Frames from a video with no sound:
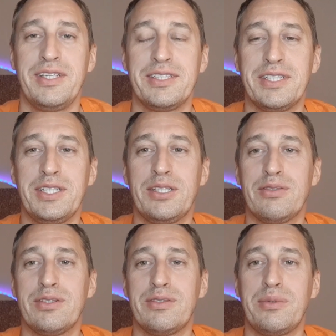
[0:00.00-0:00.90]
из-за
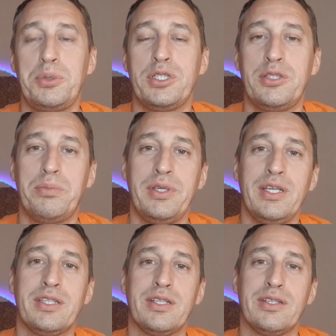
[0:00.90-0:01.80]
этого вообще
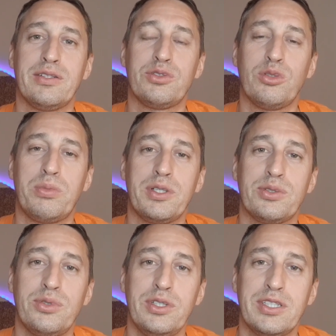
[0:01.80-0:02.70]
непонятно, что
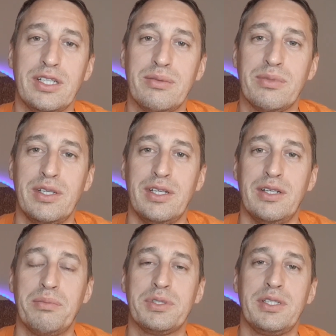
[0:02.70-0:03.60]
происходит, там
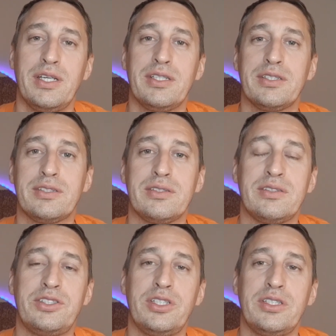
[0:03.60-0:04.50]
постоянно
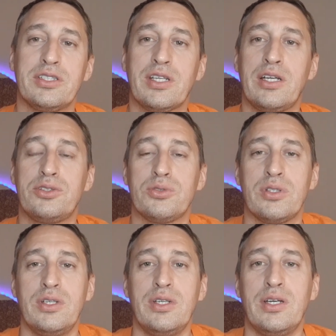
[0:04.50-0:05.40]
значения скачут.
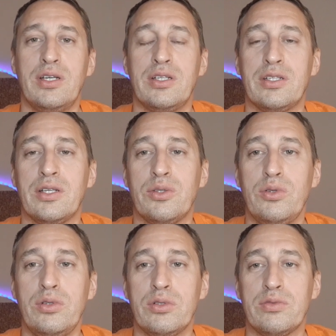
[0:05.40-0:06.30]
Э,
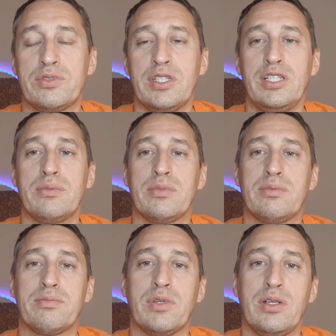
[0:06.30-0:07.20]
но в целом,
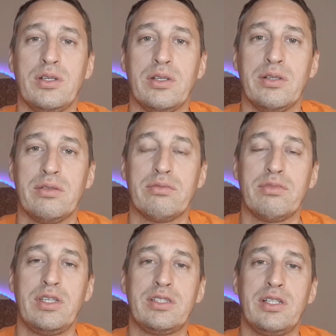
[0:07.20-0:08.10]
э,
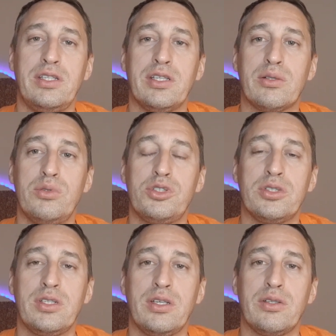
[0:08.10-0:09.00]
если они
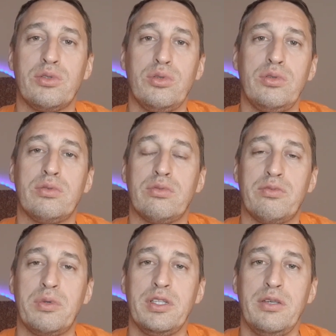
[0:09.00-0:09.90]
отключены, то
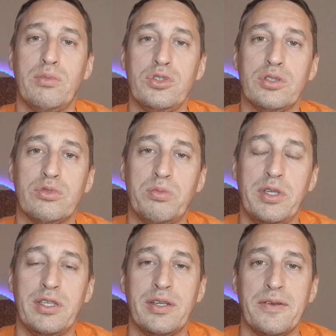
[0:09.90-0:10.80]
вполне можно
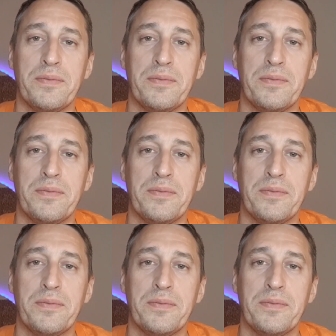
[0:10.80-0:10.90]
успеть